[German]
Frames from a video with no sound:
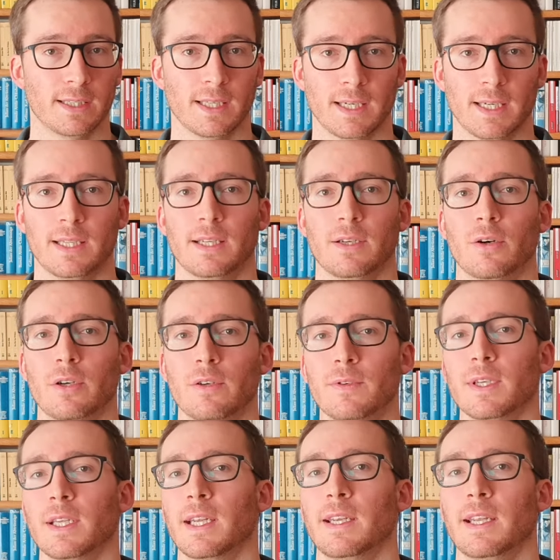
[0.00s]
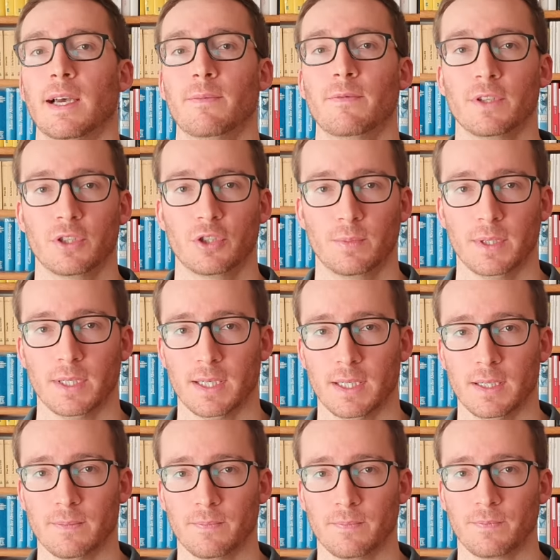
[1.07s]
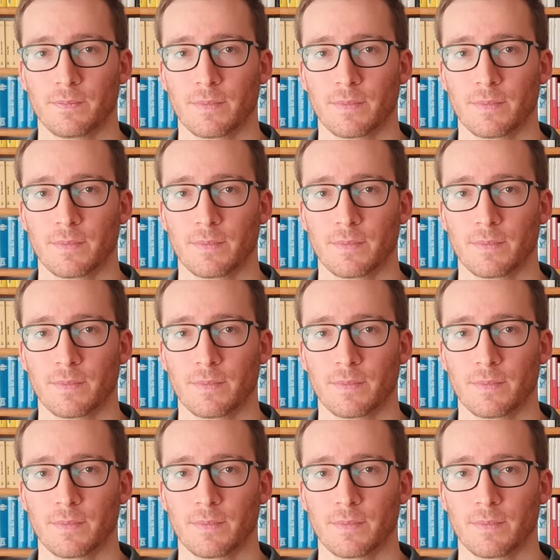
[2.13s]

gerät dann häufig in eine Abwärtsspirale,